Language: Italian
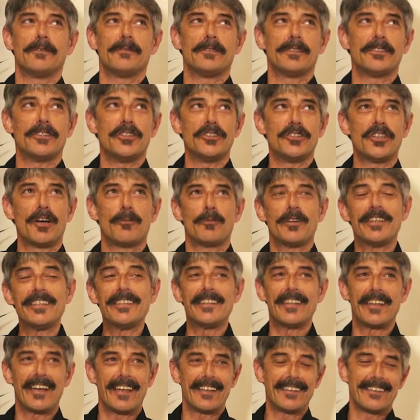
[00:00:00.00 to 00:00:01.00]
diciamo
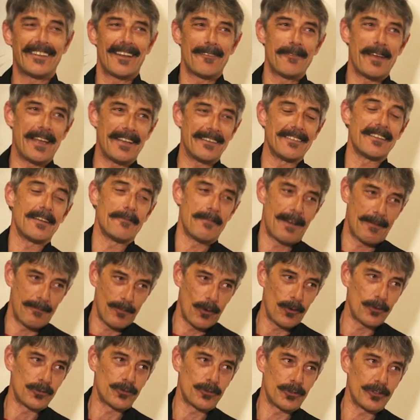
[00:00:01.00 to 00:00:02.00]
indirettamente, ma
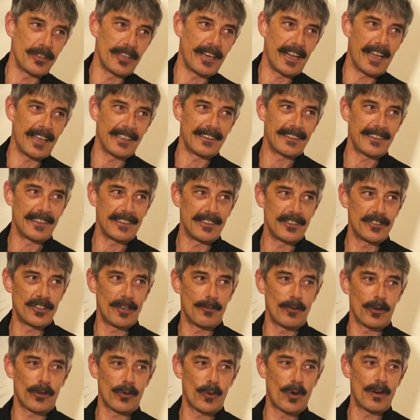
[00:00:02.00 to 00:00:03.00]
molto diretta,
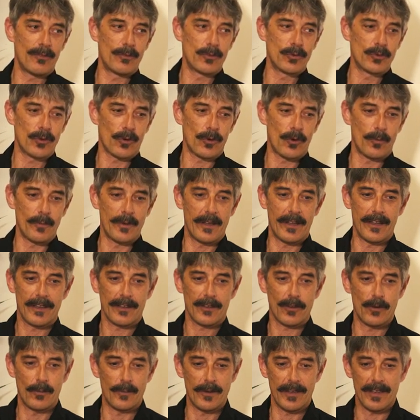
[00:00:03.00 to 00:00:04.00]
diciamo, che ho avuto come,
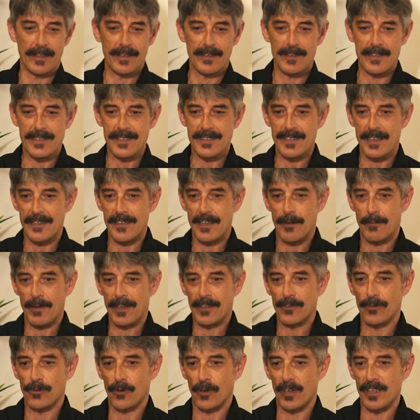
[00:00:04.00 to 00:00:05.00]
come,
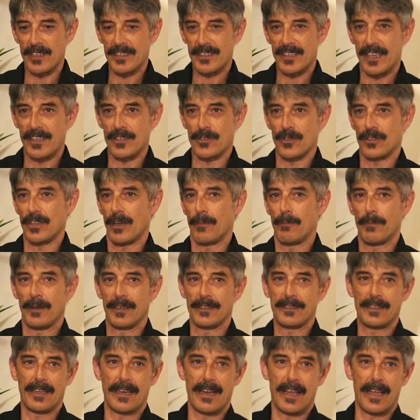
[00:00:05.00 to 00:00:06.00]
insegnamento è il senso di
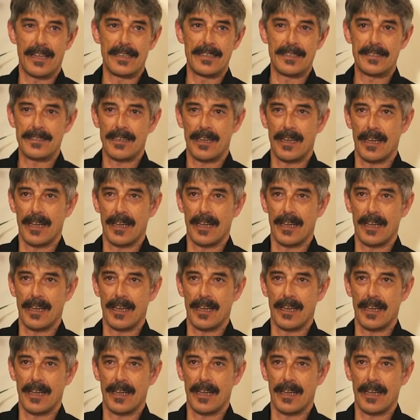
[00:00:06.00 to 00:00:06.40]
appartenenza.